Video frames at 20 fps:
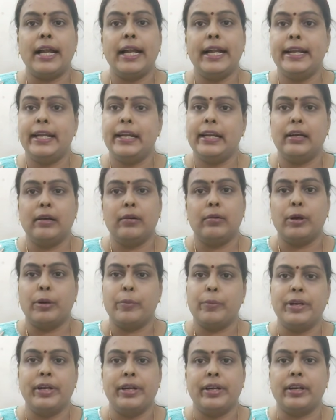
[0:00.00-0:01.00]
ஐடியில்
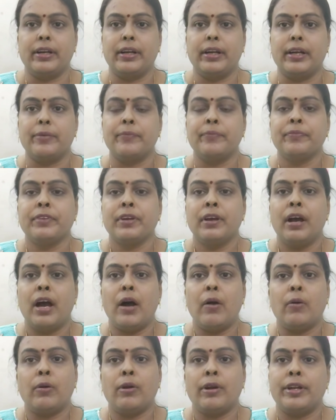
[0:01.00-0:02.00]
ஒர்க் பண்ணிட்டு இருக்காரு
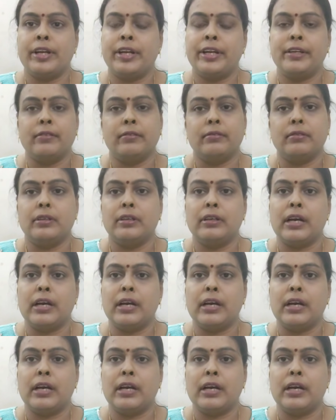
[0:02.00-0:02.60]
அவங்களோட நேட்டிவ்